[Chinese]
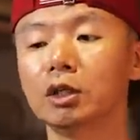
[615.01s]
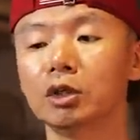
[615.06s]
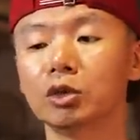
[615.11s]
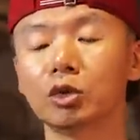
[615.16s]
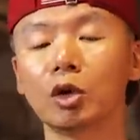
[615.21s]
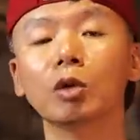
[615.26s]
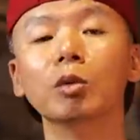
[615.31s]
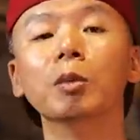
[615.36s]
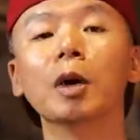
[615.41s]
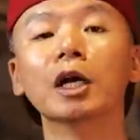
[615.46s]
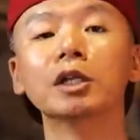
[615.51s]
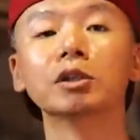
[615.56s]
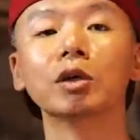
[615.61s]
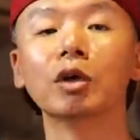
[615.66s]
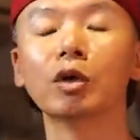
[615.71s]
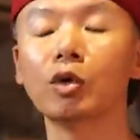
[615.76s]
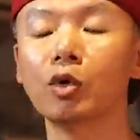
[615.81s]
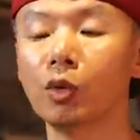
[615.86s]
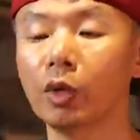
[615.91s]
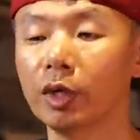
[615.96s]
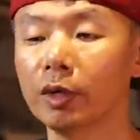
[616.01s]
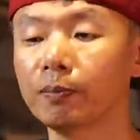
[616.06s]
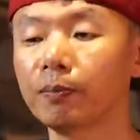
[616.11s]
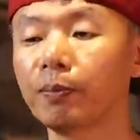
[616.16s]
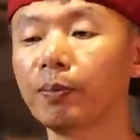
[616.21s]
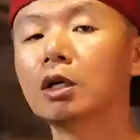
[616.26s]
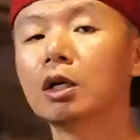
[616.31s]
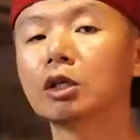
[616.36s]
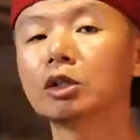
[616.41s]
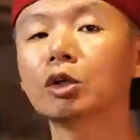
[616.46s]
所以我们还是会回。
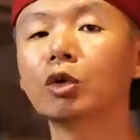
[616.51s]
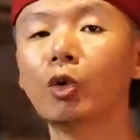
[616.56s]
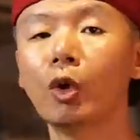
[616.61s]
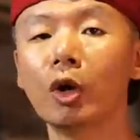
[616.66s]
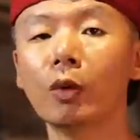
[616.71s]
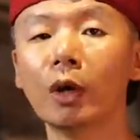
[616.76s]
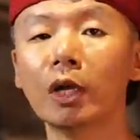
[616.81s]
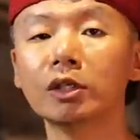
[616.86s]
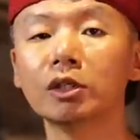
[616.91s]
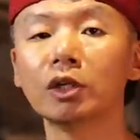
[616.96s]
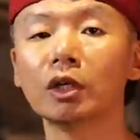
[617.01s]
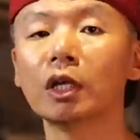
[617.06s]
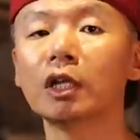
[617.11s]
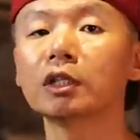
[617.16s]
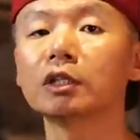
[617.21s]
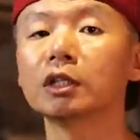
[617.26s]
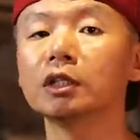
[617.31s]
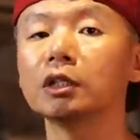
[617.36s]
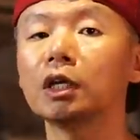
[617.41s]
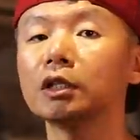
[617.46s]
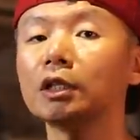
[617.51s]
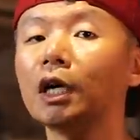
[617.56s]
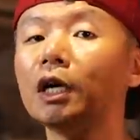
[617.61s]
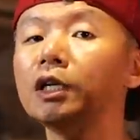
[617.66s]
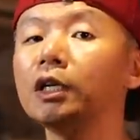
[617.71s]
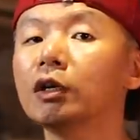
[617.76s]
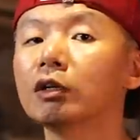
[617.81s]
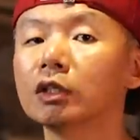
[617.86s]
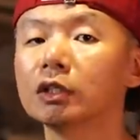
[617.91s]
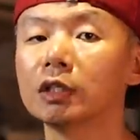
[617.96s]
可是回完之后，得到
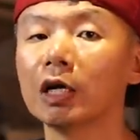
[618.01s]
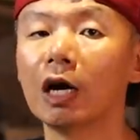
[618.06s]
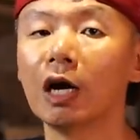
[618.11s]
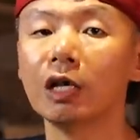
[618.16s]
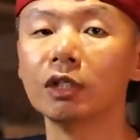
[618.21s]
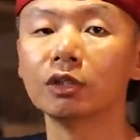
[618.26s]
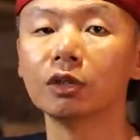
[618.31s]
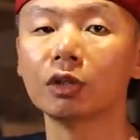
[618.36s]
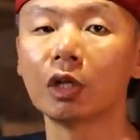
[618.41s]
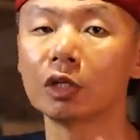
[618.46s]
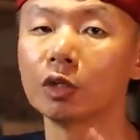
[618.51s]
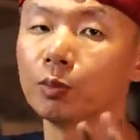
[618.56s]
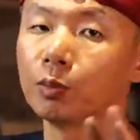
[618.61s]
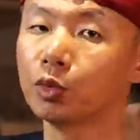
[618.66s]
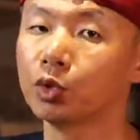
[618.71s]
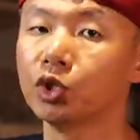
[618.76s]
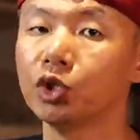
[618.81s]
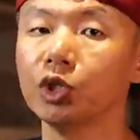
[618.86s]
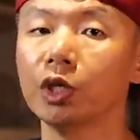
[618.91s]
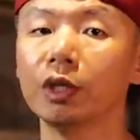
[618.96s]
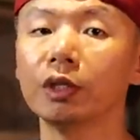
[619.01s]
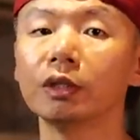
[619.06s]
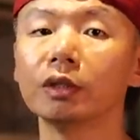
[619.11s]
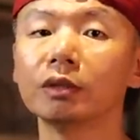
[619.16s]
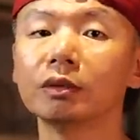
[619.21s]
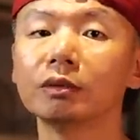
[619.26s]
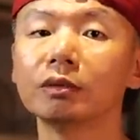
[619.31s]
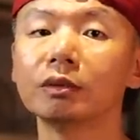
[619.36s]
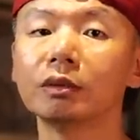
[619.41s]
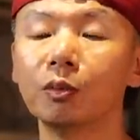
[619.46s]
他要的答案之后，他就不见了，
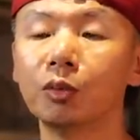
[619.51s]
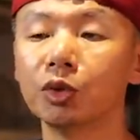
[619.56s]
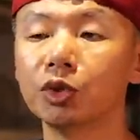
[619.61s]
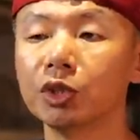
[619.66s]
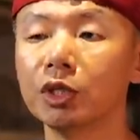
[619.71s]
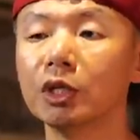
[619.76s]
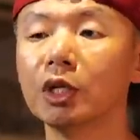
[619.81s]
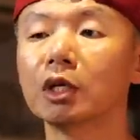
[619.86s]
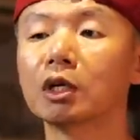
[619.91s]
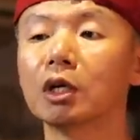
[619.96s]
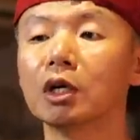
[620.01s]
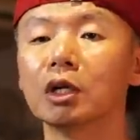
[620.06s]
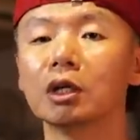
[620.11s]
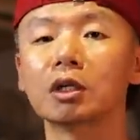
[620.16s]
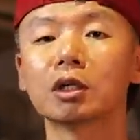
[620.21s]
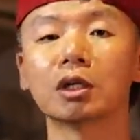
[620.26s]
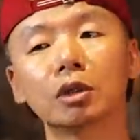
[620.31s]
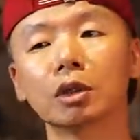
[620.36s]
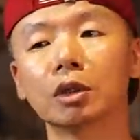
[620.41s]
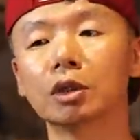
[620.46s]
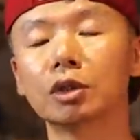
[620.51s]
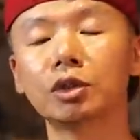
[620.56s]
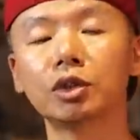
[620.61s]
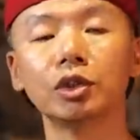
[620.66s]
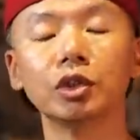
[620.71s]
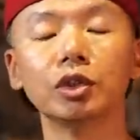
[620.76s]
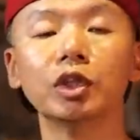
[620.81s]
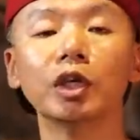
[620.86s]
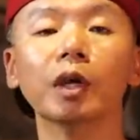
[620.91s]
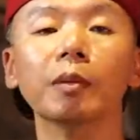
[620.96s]
不见了，可能隔了
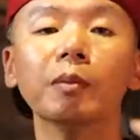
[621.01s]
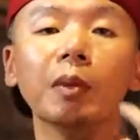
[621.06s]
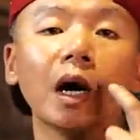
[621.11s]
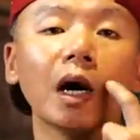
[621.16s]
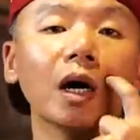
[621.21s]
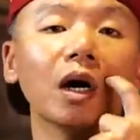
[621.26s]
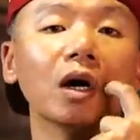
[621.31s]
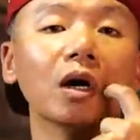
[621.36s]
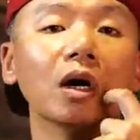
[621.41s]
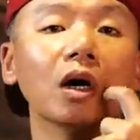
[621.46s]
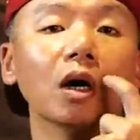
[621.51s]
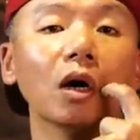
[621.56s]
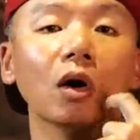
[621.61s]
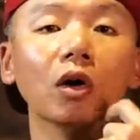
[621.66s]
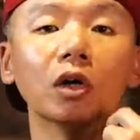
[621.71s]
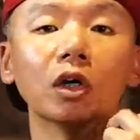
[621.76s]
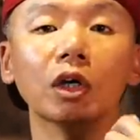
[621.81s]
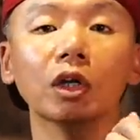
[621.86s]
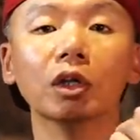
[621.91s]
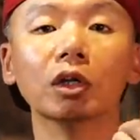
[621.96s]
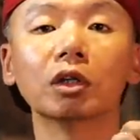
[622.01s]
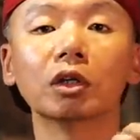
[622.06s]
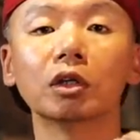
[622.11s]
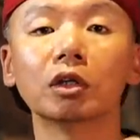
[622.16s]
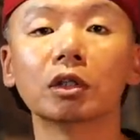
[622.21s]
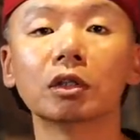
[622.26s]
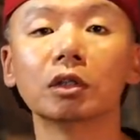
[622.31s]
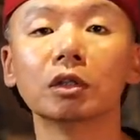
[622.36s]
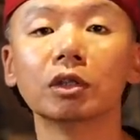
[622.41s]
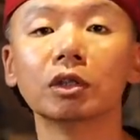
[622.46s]
几天吧，哦，可能
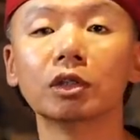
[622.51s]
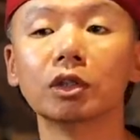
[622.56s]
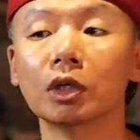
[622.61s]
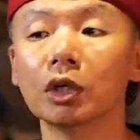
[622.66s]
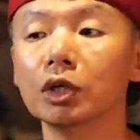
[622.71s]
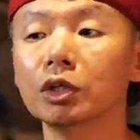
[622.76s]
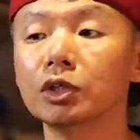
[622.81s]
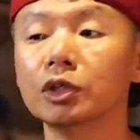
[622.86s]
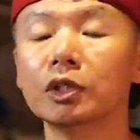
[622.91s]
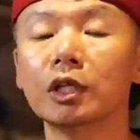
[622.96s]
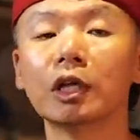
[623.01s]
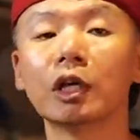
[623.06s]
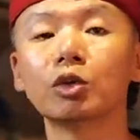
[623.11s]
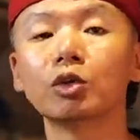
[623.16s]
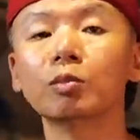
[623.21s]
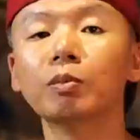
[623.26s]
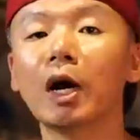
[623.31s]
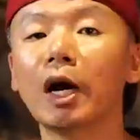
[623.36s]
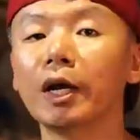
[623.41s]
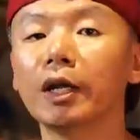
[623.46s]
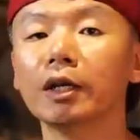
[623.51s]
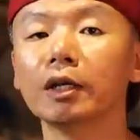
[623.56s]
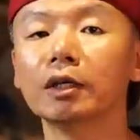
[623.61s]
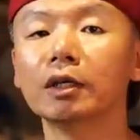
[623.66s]
隔了几天他去买，